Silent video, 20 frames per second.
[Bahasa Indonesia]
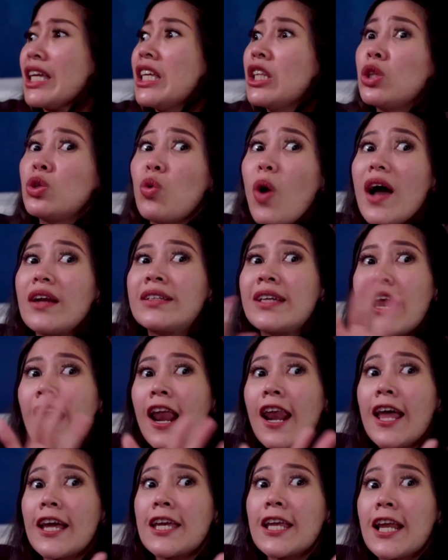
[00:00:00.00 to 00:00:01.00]
Itu
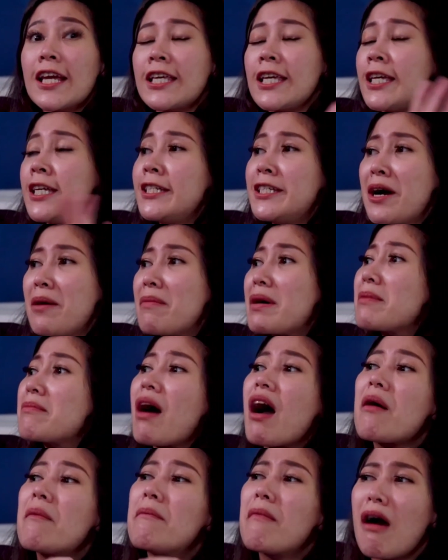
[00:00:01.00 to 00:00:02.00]
adalah laki-laki idaman
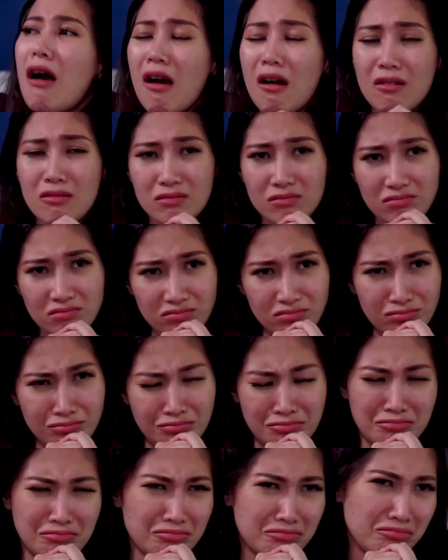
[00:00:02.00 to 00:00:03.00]
mama.
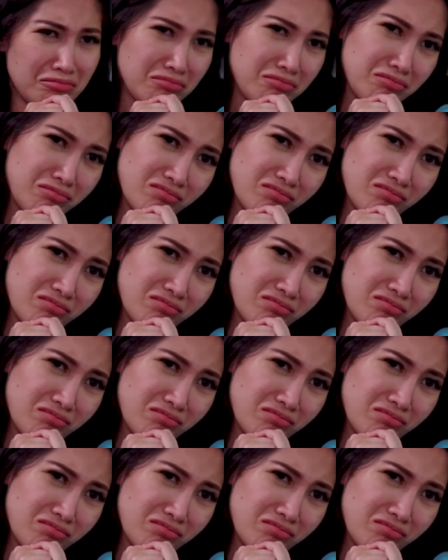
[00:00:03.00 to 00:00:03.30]
Oh.